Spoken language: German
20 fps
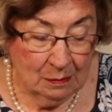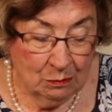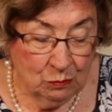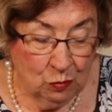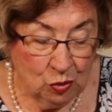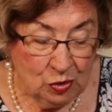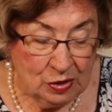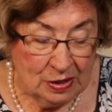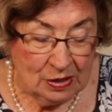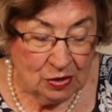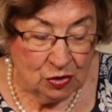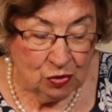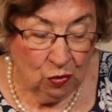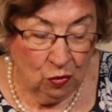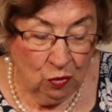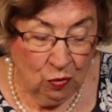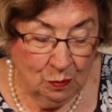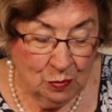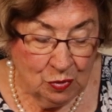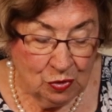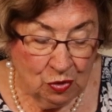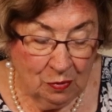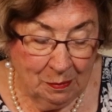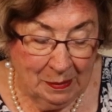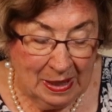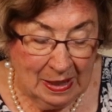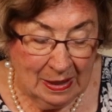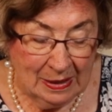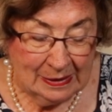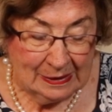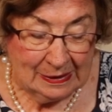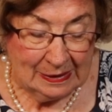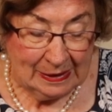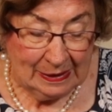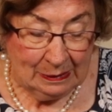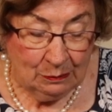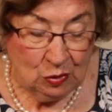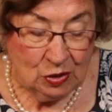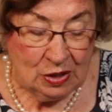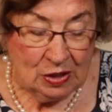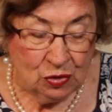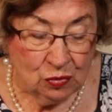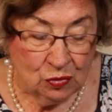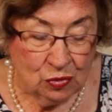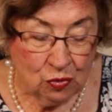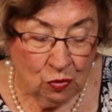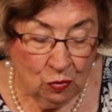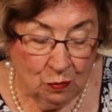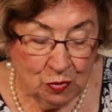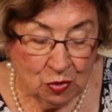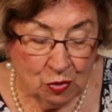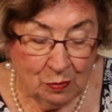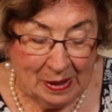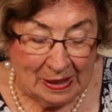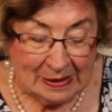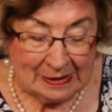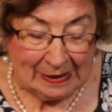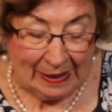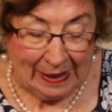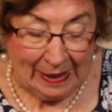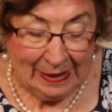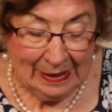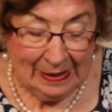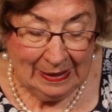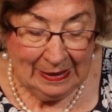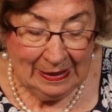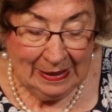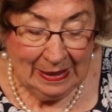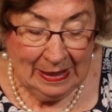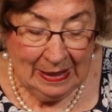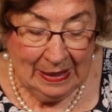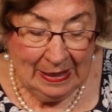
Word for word: muss es, umso mehr, muss es uns umso mehr drängen,